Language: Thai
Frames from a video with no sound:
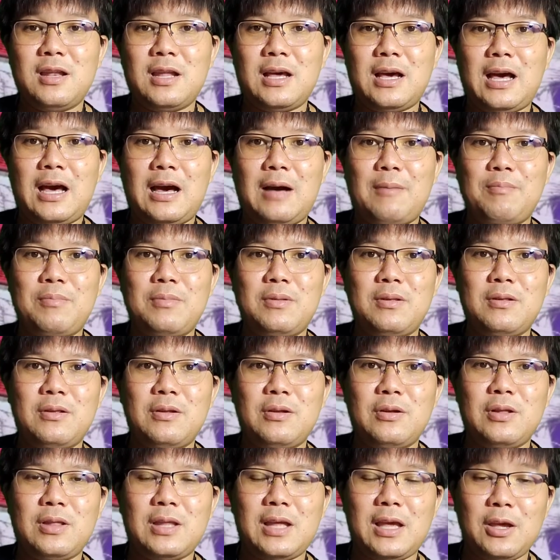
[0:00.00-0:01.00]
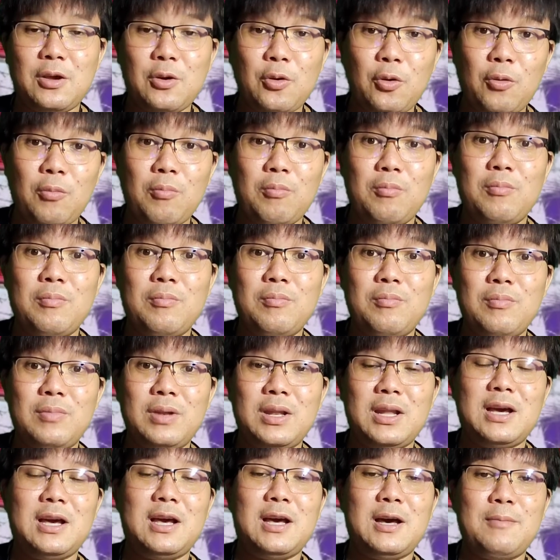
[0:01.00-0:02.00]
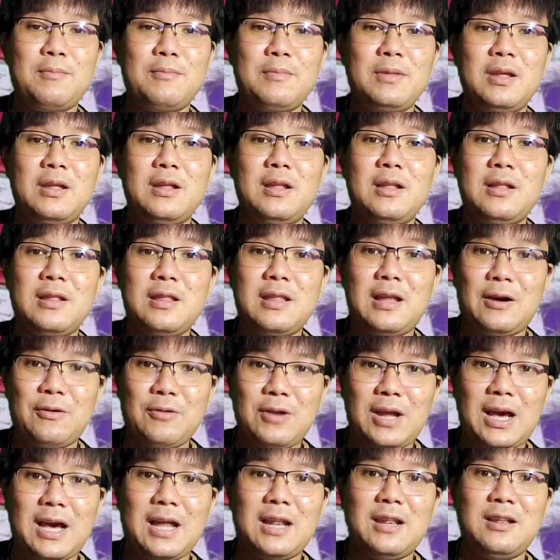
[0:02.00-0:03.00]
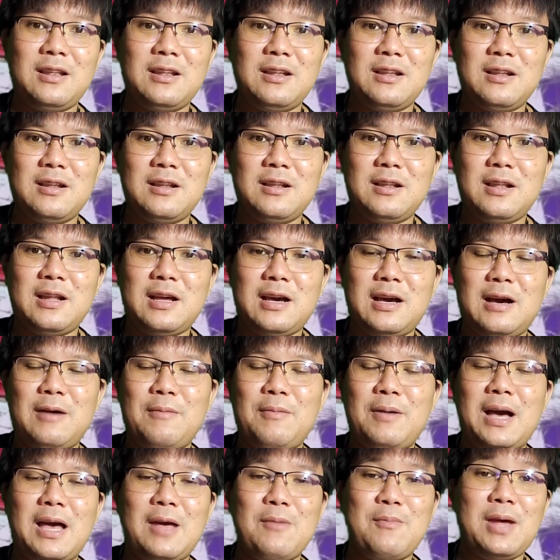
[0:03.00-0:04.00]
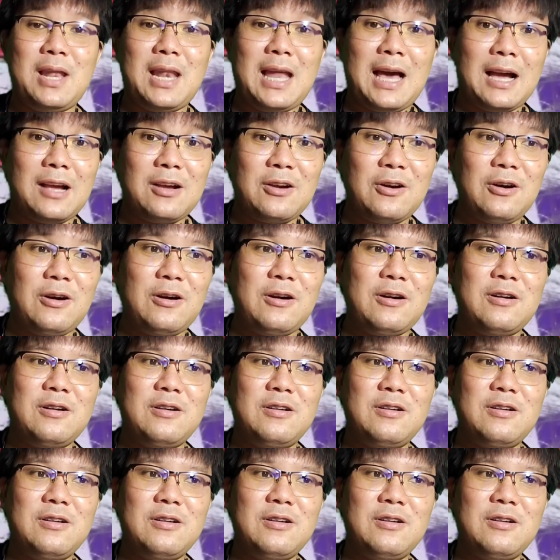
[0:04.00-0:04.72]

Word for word: นะครับในกลุ่มนะครับเท่านั้นนะครับใครไม่รักก็